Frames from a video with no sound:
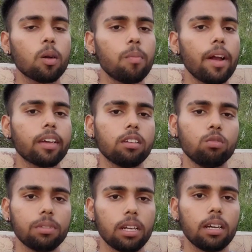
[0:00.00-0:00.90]
आप कमेंट करके
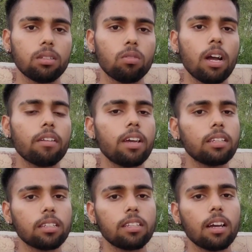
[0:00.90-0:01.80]
जुटाना तो आज करें
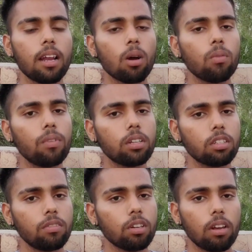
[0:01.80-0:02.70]
यहाँ तक थे अगर आपको वीडियो
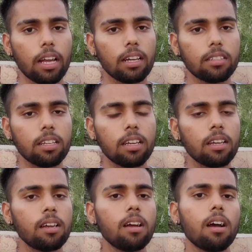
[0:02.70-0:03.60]
से वीडियो को लाइक कर दीजिए
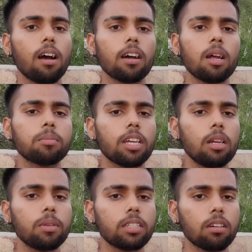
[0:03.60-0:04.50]
अगर आप
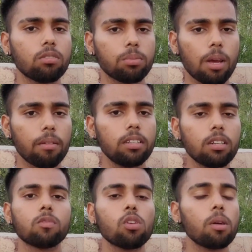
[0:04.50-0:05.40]
चैनल पर चैनल को सब्सक्राइब कर
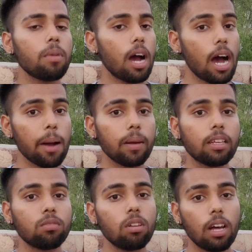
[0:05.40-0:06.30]
लीजिए क्योंकि हम आपके
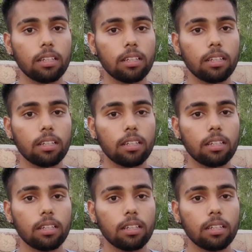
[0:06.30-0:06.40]
लिए वीडियो